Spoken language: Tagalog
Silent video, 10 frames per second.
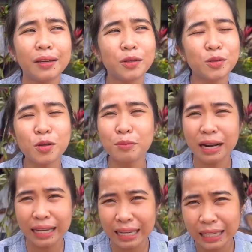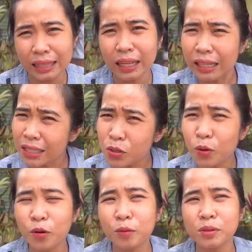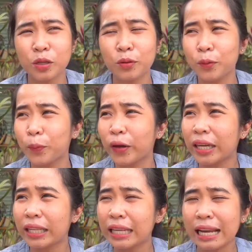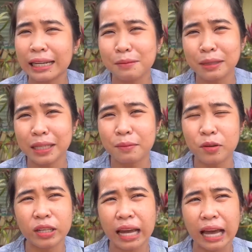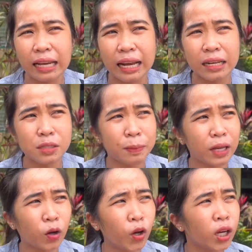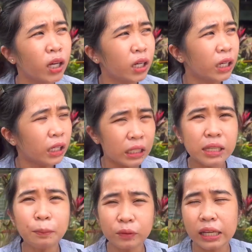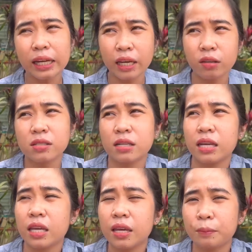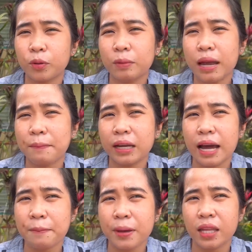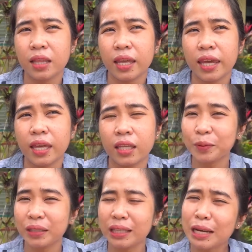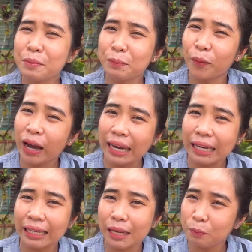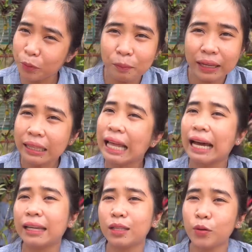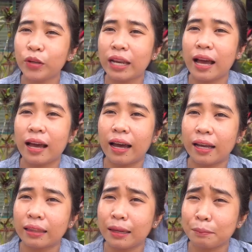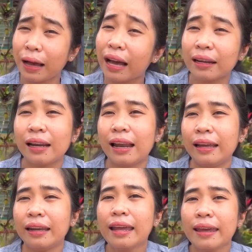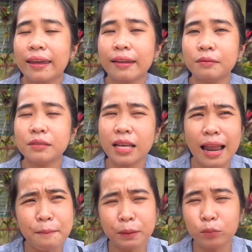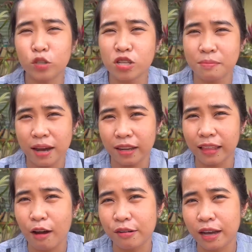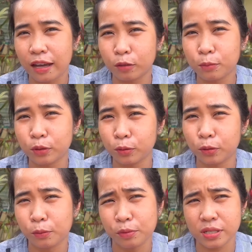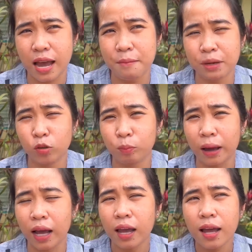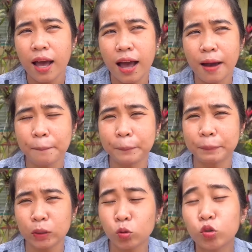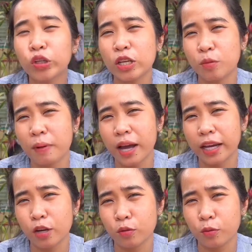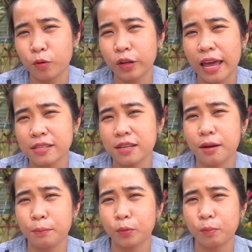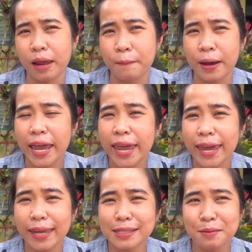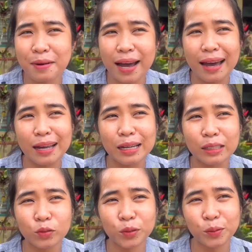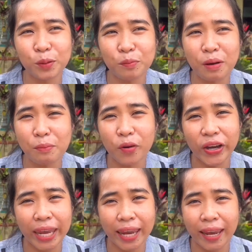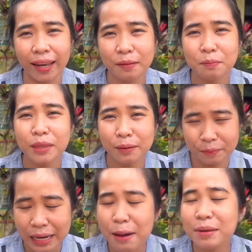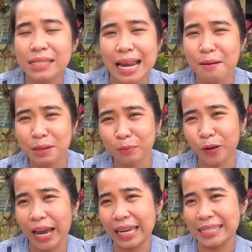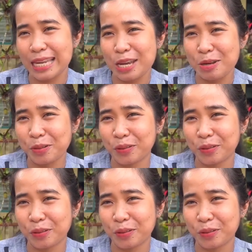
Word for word: yung sobrang init na classroom. Siguro po ay eh, hindi lang naman kami nakakaranas pero isa po talaga yun sa nagiging problema namin. And hindi naman po kayang i-provide lahat yon ng ating paaralan. And salamat po sa mga tao na tumutulong po sa amin upang um, matugunan yung mga ganong klase ng problema. And sa mga tutulong pa po, eh, maraming salamat po kagad sa inyo.